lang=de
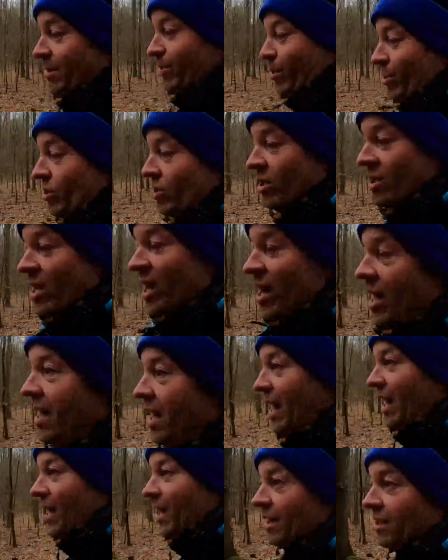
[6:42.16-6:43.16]
zwischen
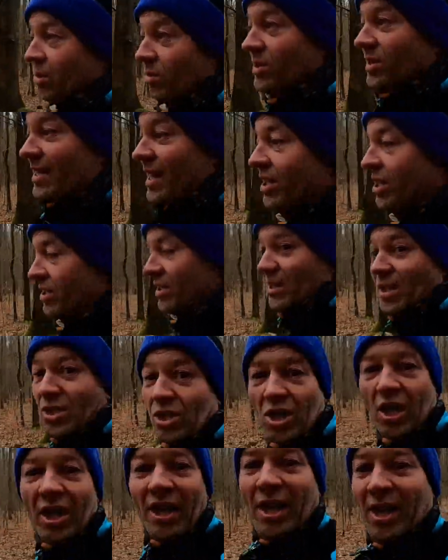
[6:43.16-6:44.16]

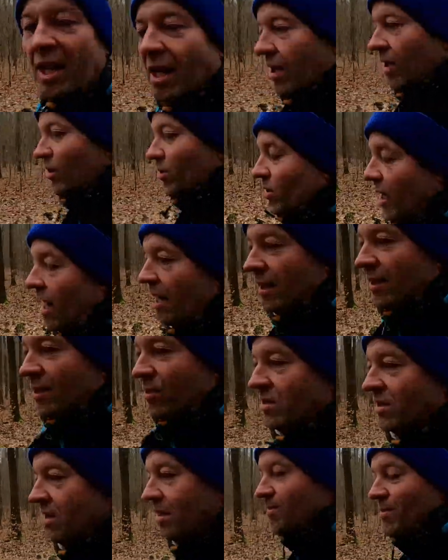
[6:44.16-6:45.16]
68 und
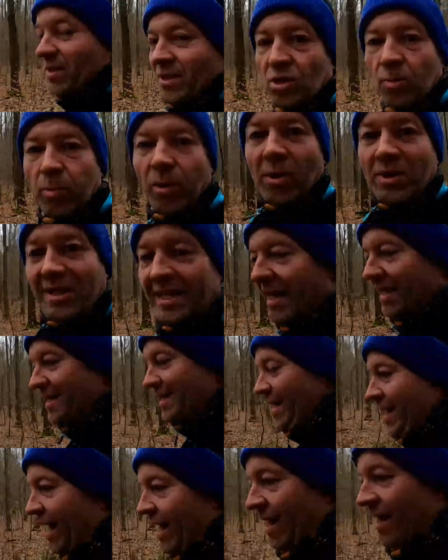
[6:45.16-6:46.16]
78
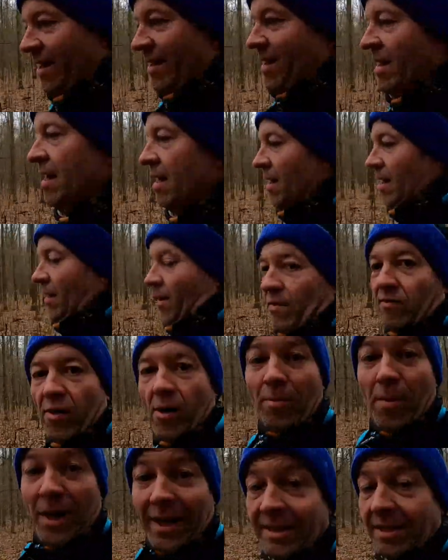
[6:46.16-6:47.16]
Prozent
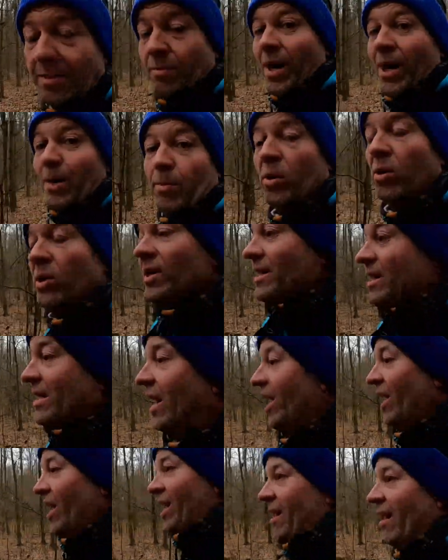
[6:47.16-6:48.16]
vom
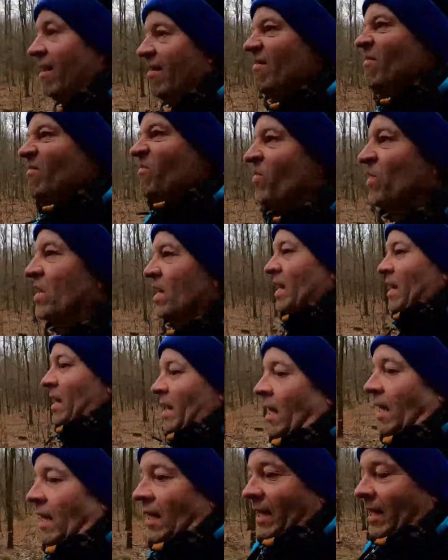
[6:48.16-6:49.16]
Maximalpuls.
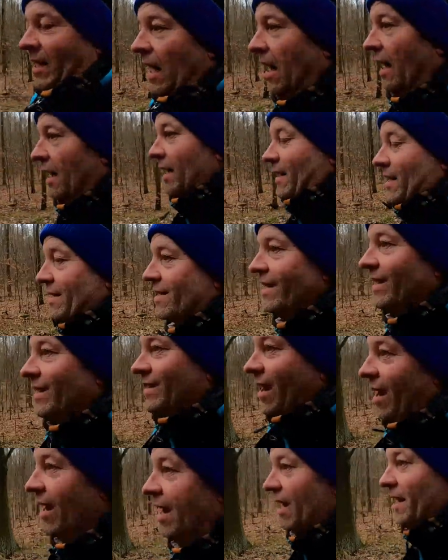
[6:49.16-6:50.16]
Ja, das
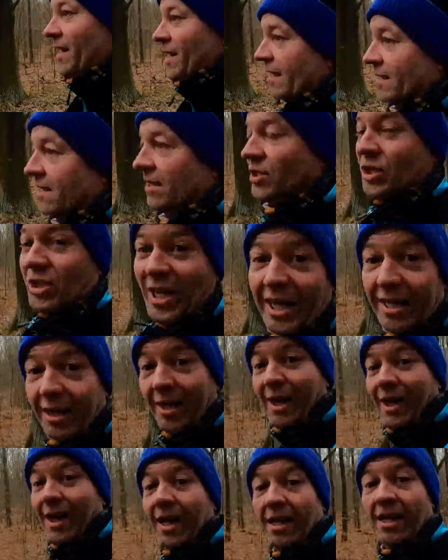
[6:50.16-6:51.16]
liegt daran, dass die
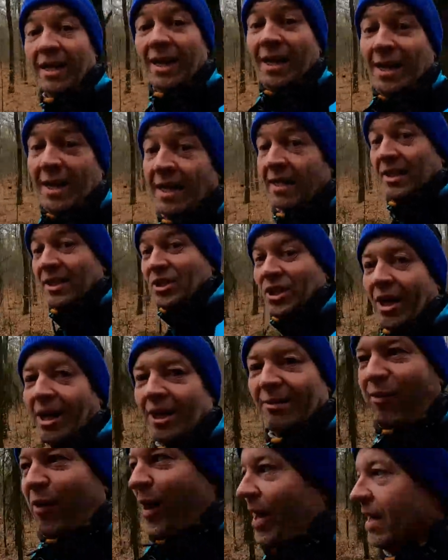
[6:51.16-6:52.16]
Strecke nicht
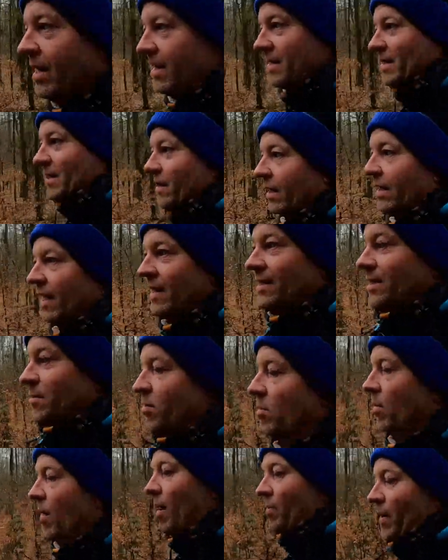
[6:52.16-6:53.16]
gerade flach ist. Hier geht es
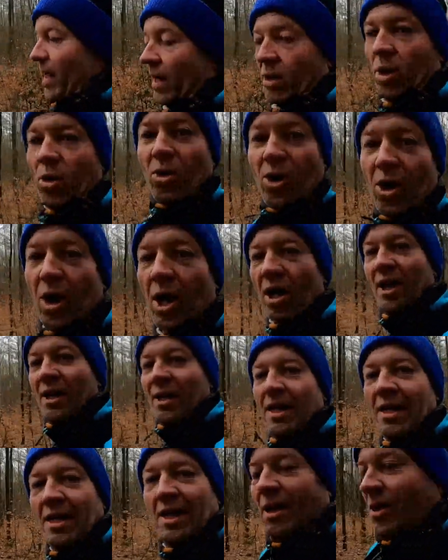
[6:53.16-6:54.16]
immer mal berghoch
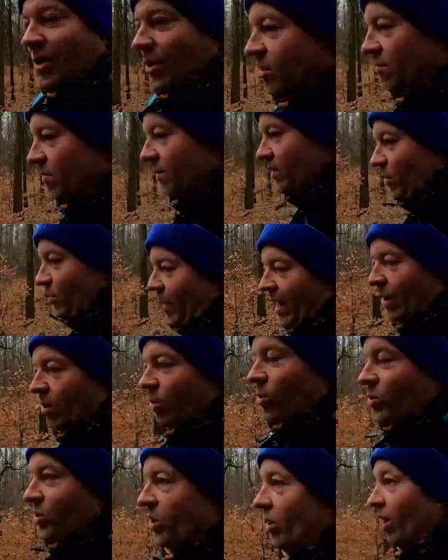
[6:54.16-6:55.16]
und wieder
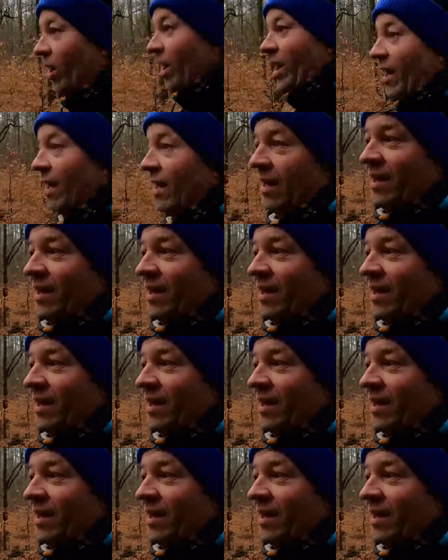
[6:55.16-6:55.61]
bergunter.